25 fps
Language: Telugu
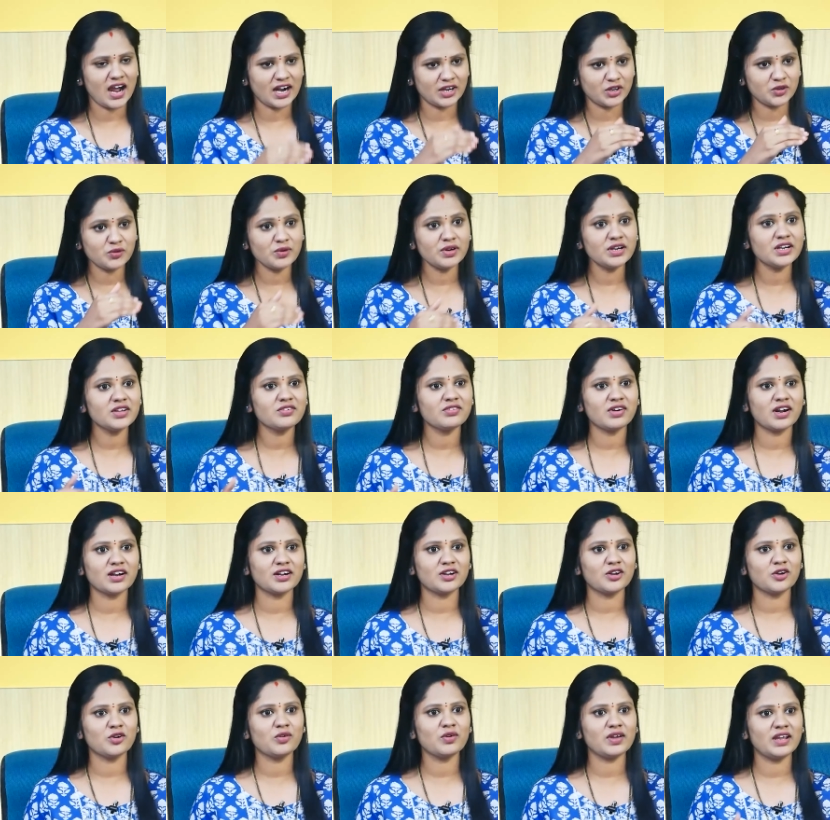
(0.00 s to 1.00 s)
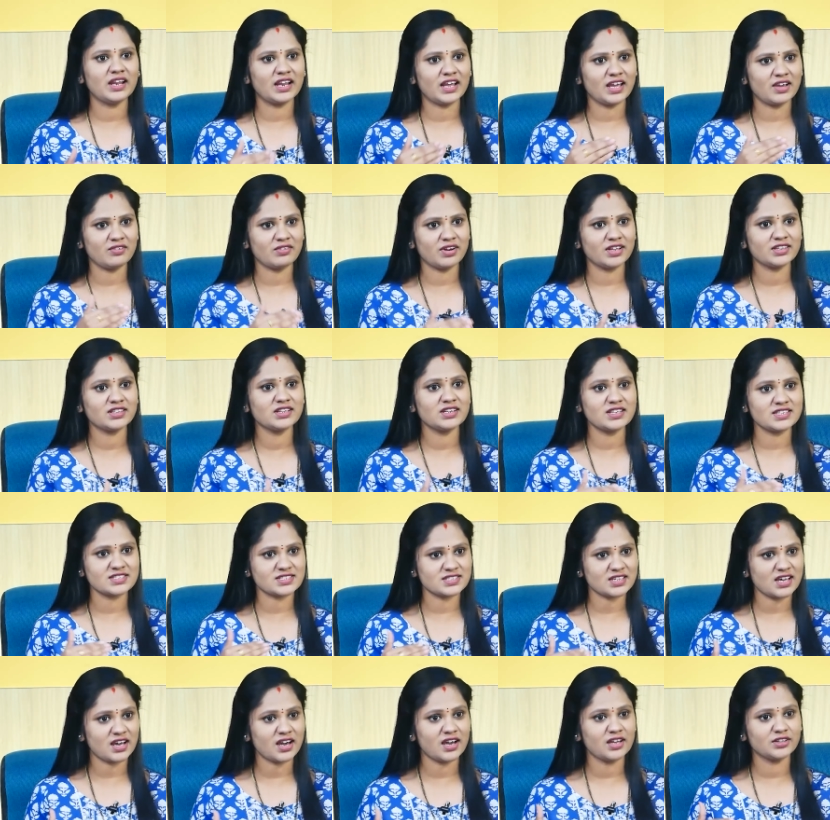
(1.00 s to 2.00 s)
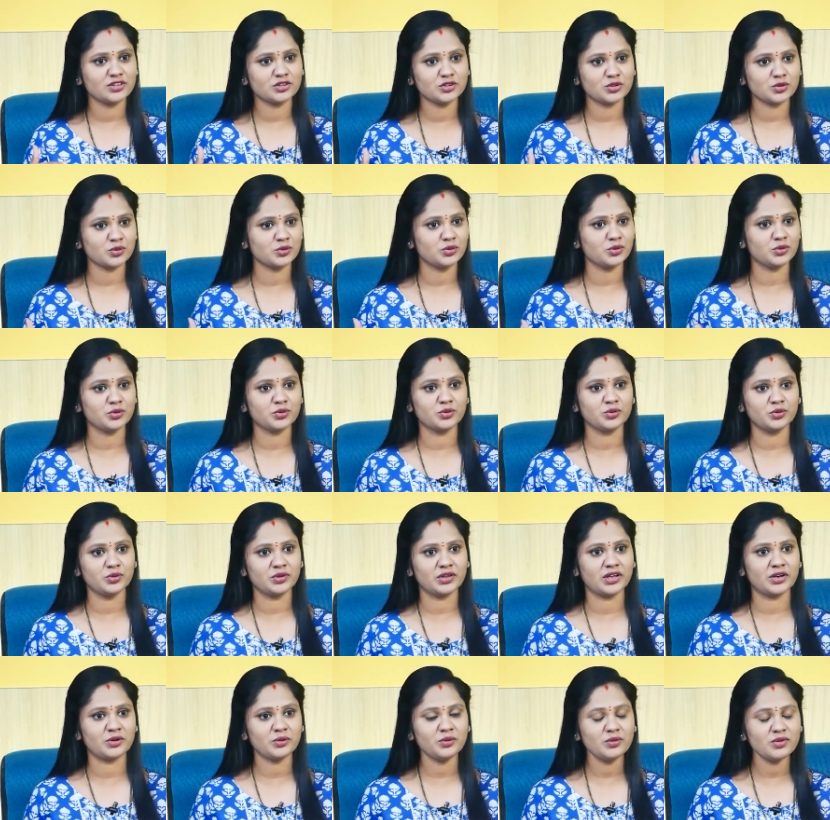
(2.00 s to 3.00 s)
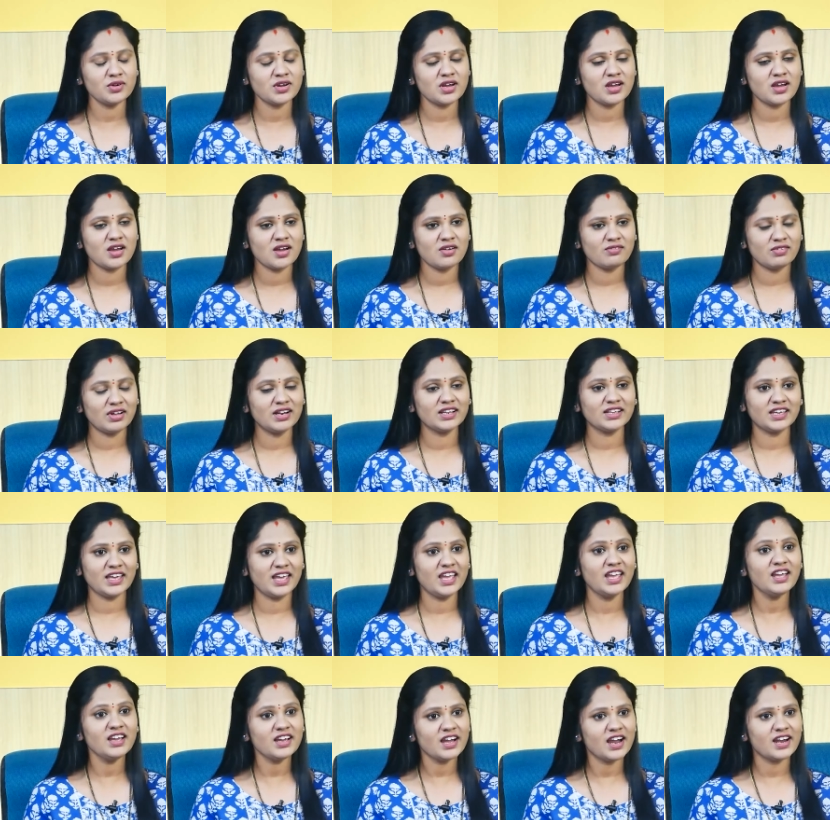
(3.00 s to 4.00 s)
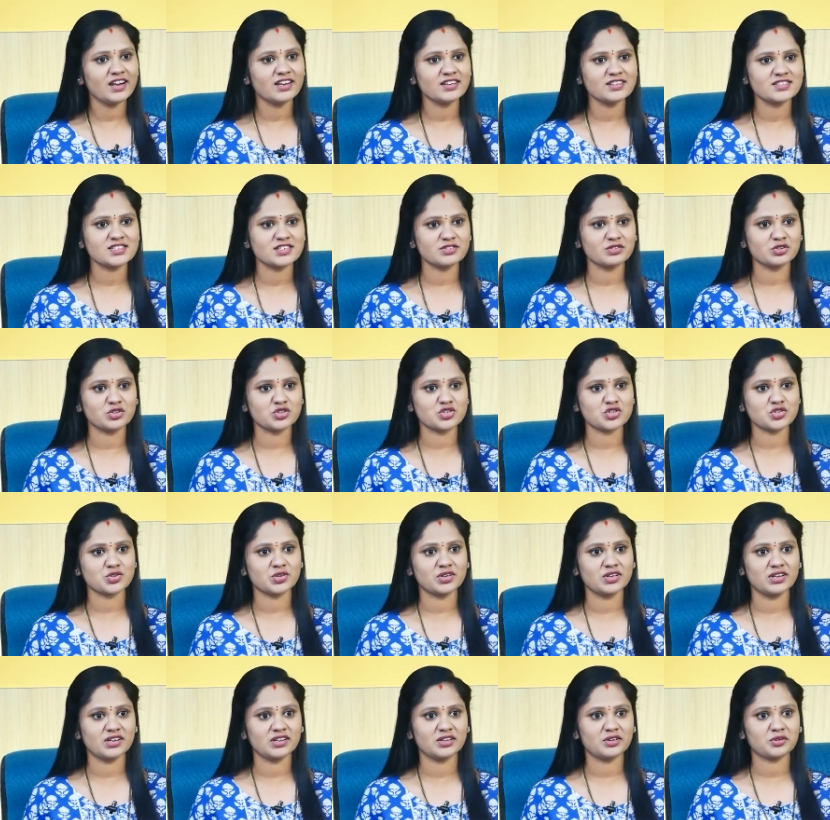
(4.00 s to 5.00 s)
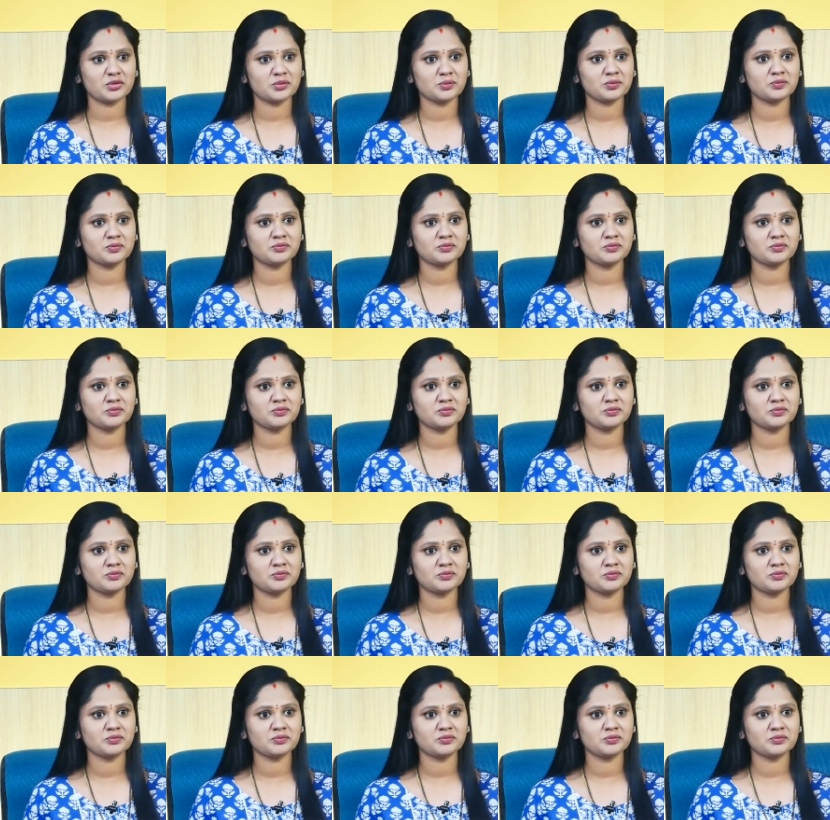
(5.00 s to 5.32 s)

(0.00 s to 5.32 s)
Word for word: అటువంటి వాటిలో ఇలా ఎవరైతే నిస్సహాయతతో ఉంటూ ఉంటారో వాళ్ళకి ఏం గైడెన్స్ ఇవ్వచ్చు అంటారు